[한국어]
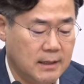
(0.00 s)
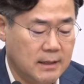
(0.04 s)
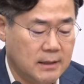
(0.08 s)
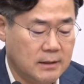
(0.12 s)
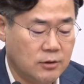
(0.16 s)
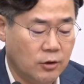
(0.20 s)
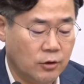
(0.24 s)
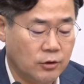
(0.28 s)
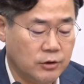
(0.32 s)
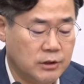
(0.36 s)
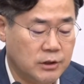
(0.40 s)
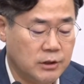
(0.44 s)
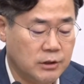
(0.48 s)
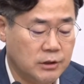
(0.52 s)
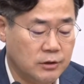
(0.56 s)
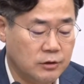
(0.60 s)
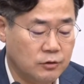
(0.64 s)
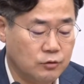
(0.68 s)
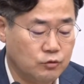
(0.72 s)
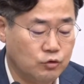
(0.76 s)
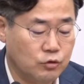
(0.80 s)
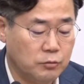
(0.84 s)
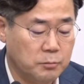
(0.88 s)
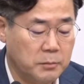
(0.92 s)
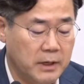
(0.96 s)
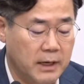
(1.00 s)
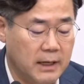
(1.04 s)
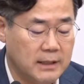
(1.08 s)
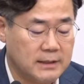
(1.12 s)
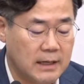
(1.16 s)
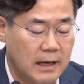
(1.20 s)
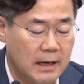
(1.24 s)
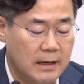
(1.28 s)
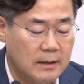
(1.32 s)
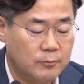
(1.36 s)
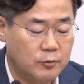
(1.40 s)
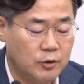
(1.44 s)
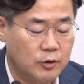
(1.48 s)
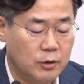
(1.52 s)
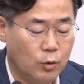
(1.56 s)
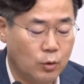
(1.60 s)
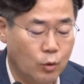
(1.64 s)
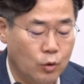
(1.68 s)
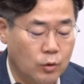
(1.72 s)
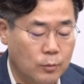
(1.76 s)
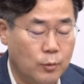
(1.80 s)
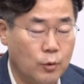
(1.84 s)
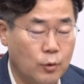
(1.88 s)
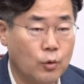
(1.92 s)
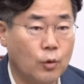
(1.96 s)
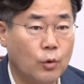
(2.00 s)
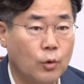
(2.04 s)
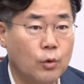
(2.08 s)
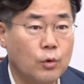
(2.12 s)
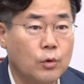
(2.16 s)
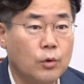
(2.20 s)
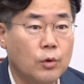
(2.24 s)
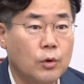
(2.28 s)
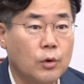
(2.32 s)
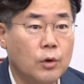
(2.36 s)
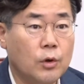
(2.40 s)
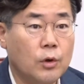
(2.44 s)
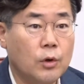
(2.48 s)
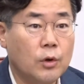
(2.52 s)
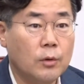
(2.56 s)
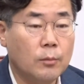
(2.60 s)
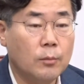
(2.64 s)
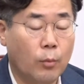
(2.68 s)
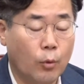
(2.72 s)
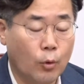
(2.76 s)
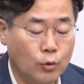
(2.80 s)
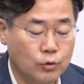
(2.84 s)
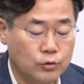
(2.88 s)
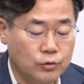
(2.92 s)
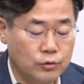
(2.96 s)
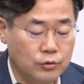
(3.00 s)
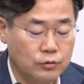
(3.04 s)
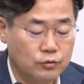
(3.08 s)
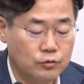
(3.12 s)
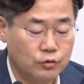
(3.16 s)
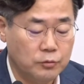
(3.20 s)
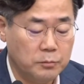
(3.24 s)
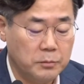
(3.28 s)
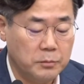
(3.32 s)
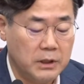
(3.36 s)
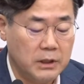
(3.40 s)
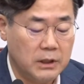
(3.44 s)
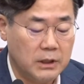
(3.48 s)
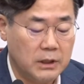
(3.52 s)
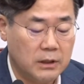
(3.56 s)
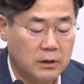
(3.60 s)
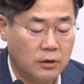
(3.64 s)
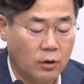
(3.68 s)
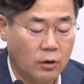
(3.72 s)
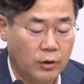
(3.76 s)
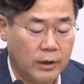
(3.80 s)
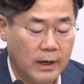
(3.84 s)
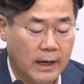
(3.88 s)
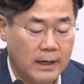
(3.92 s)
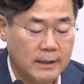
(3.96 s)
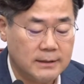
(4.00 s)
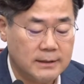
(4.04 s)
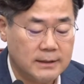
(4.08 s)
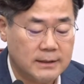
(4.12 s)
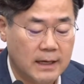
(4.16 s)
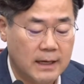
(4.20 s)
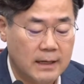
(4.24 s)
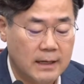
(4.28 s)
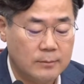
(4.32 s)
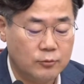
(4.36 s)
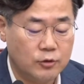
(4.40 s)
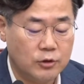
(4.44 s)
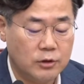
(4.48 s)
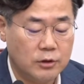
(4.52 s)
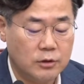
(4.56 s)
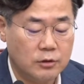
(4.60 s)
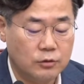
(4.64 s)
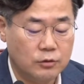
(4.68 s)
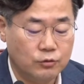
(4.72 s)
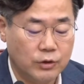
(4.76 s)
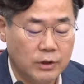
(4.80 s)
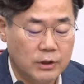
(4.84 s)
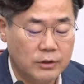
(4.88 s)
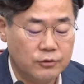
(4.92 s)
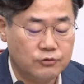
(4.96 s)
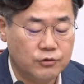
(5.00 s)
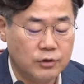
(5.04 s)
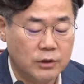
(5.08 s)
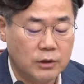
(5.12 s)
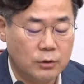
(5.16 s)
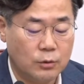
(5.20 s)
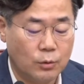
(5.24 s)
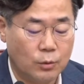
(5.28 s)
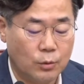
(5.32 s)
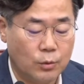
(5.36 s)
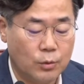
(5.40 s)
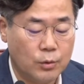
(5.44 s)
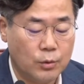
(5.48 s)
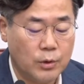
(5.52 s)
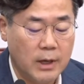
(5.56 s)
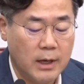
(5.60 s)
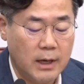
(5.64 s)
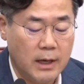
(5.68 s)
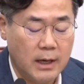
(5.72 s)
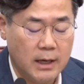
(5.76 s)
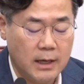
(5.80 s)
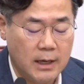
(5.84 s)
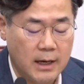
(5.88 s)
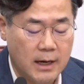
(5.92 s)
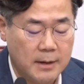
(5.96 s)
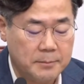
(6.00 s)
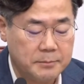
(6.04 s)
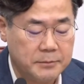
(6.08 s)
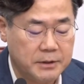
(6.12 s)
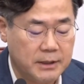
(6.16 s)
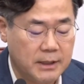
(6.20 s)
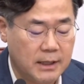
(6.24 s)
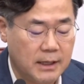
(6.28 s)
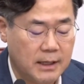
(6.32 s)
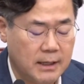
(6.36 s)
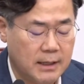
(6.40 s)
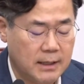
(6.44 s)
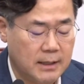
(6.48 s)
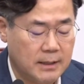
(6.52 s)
정치는 국민의 삶을 돌보고 모든 국민이 더 나은 삶을 누릴 수 있도록 해야 합니다.